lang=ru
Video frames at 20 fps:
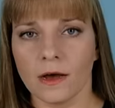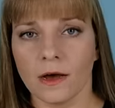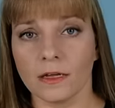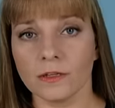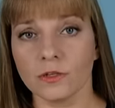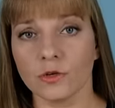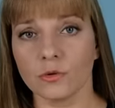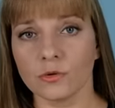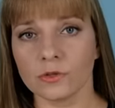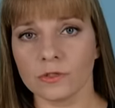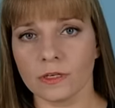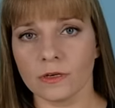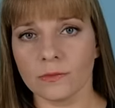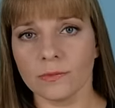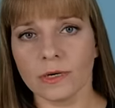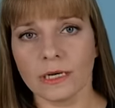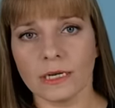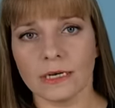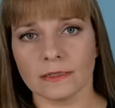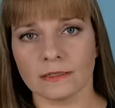Отгрузки
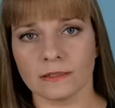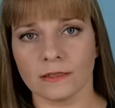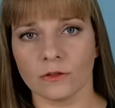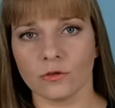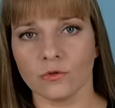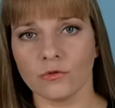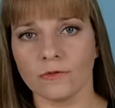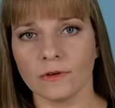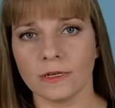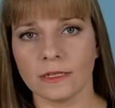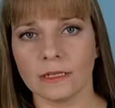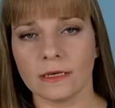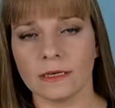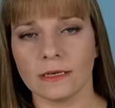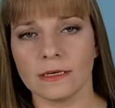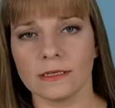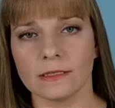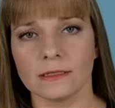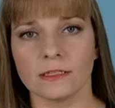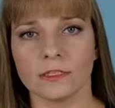были остановлены
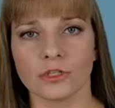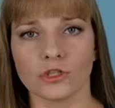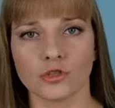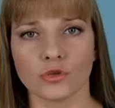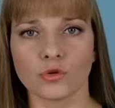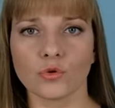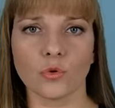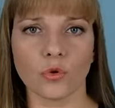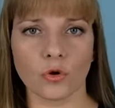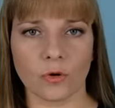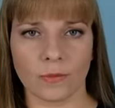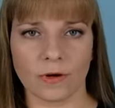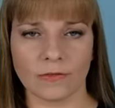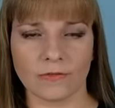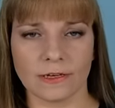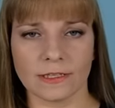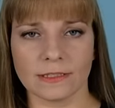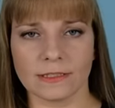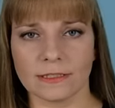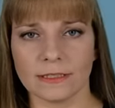из-за шторма в
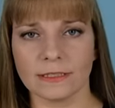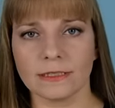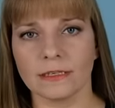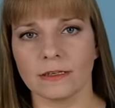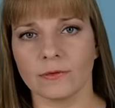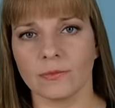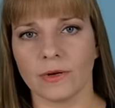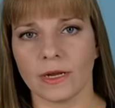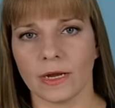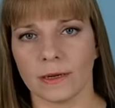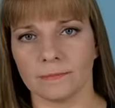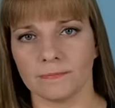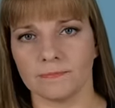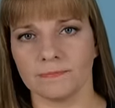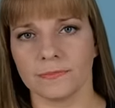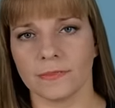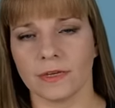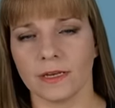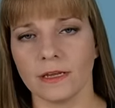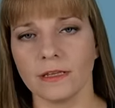конце ноября.
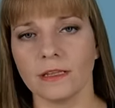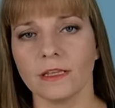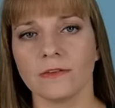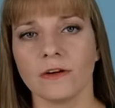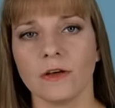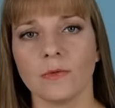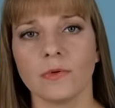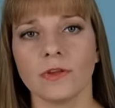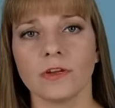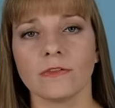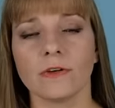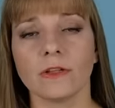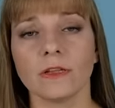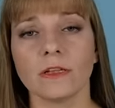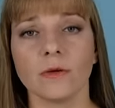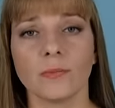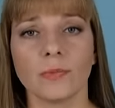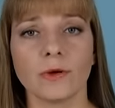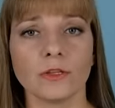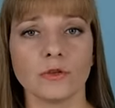Рейдовая
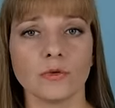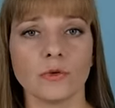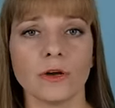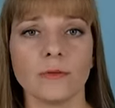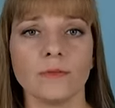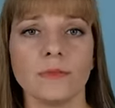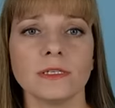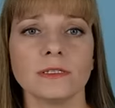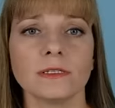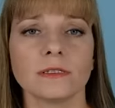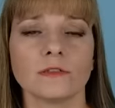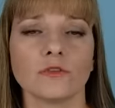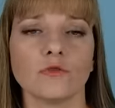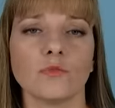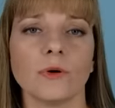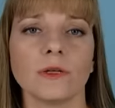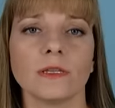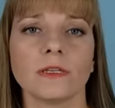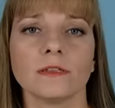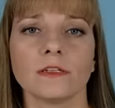перевалка по итогам месяца
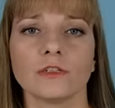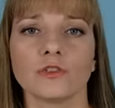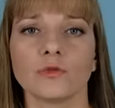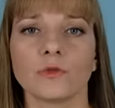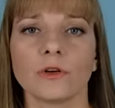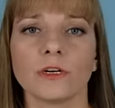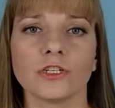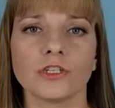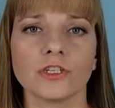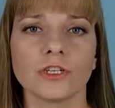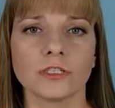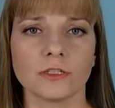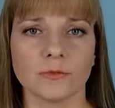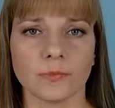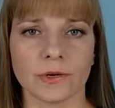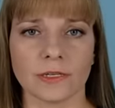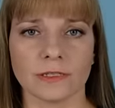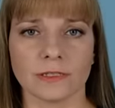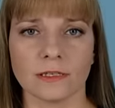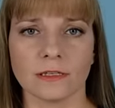упала на
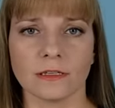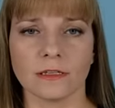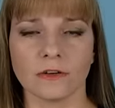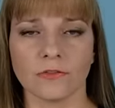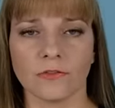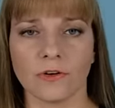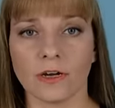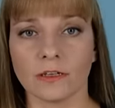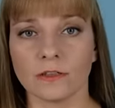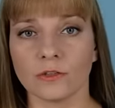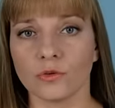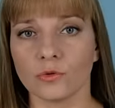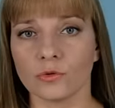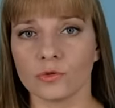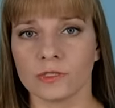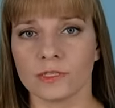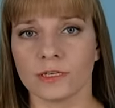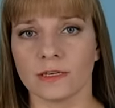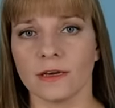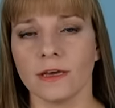46%, а
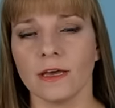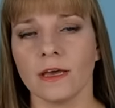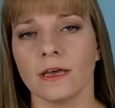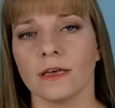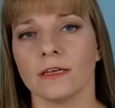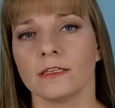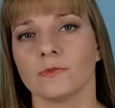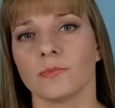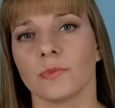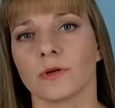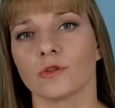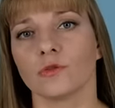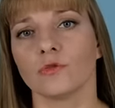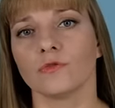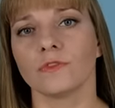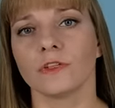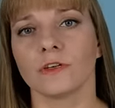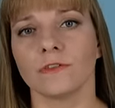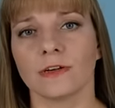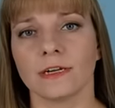отгрузки из
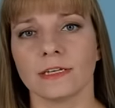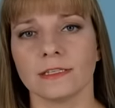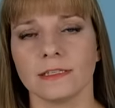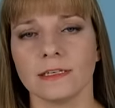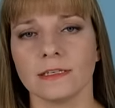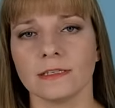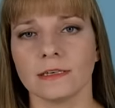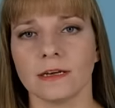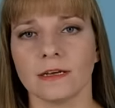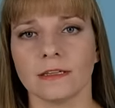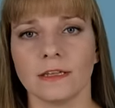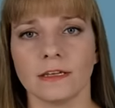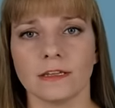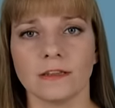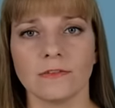портов Новороссийска на